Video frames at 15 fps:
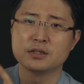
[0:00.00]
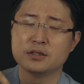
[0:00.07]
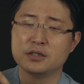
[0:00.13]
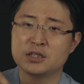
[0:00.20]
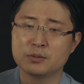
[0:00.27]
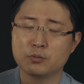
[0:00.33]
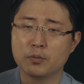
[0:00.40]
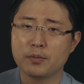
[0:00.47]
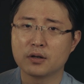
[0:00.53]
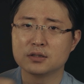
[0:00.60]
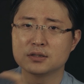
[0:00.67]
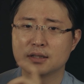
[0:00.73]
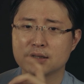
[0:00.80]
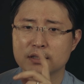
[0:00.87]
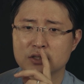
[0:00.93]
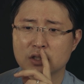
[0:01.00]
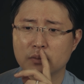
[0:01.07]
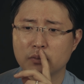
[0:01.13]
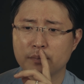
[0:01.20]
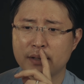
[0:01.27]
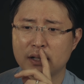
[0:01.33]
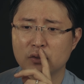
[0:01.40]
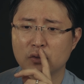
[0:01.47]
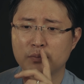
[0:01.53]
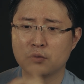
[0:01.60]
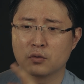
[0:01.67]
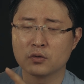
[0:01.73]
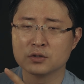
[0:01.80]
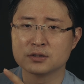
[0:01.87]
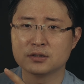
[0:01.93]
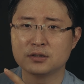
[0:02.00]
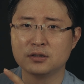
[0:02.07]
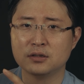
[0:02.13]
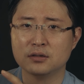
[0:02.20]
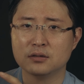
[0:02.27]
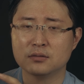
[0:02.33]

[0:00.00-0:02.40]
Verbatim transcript: 이 15만원짜리 서버팔로우 포커스를